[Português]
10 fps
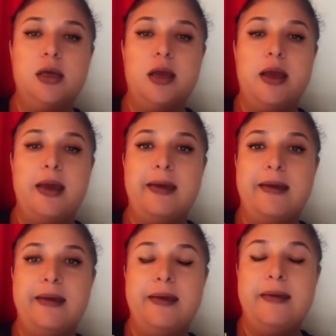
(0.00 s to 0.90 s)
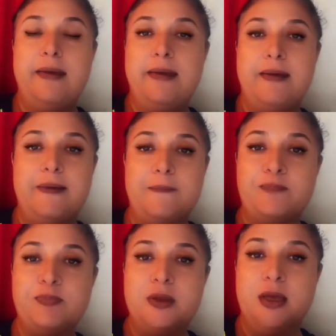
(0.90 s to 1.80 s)
é,
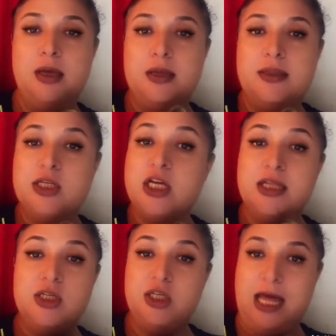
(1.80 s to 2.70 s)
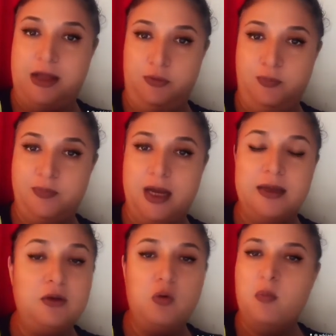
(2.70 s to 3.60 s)
deixada de lado.
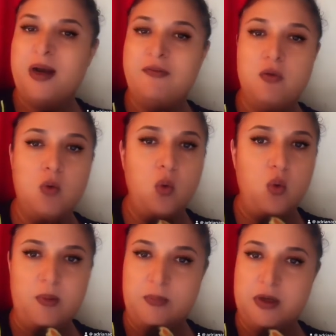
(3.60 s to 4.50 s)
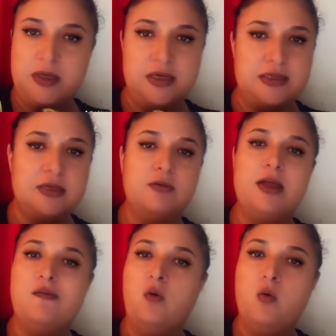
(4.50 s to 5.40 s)
Aí não compravam roupa para criança, não
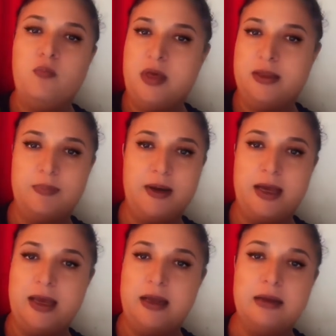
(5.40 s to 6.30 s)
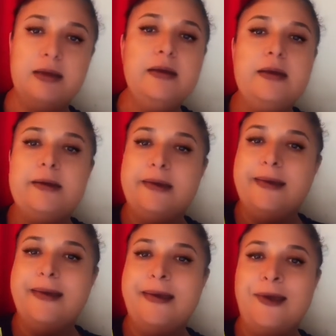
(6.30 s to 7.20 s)
davam comida para ela.
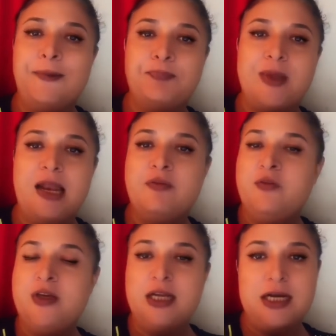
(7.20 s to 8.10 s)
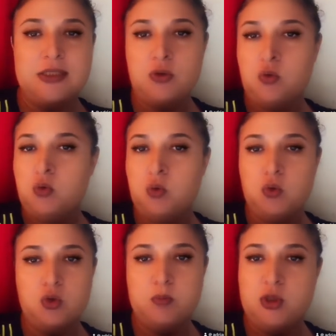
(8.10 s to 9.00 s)
É, ela vivia na casa dos
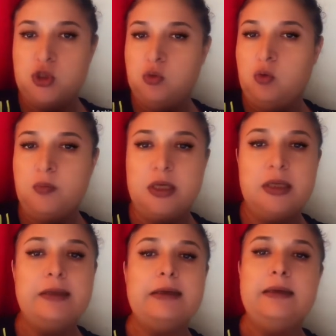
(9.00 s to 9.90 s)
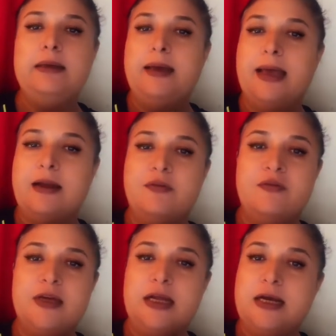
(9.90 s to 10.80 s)
outros pedindo comida, ela
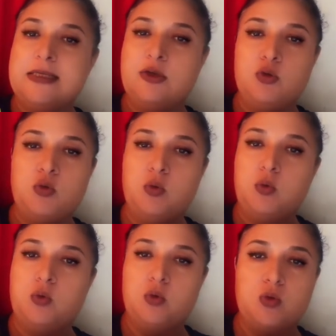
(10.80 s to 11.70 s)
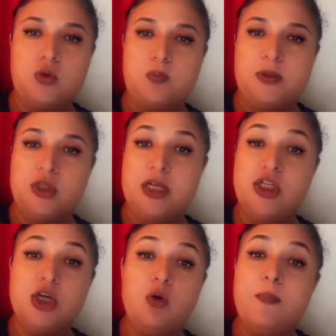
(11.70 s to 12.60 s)
vivia na casa dos outros pedindo. Ele
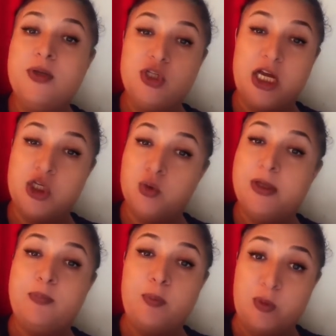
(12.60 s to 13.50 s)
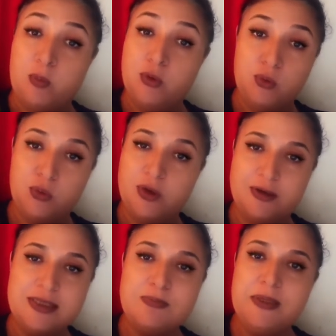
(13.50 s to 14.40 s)
chegou a pedir ajuda para o
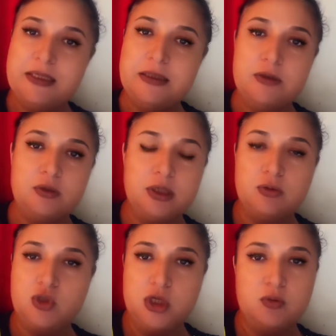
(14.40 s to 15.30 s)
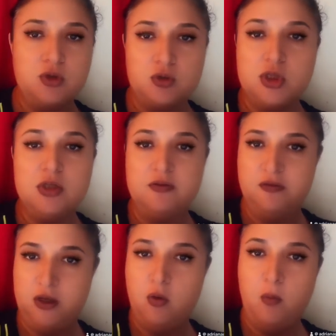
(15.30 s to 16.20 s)
promotor, explicando que não tinha condições de
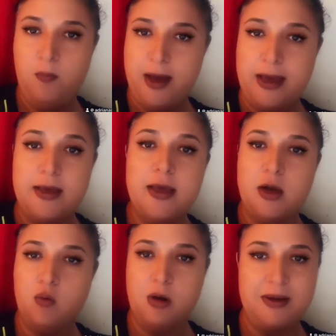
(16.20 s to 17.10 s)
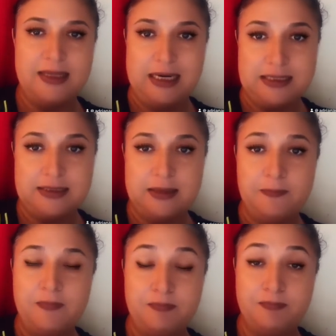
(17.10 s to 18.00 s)
viver com o pai e com a madrastra,
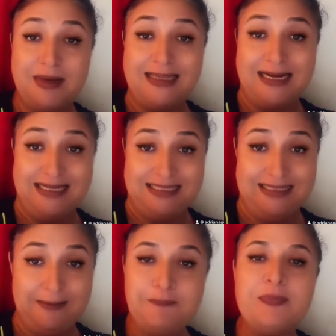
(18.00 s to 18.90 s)
madrasta,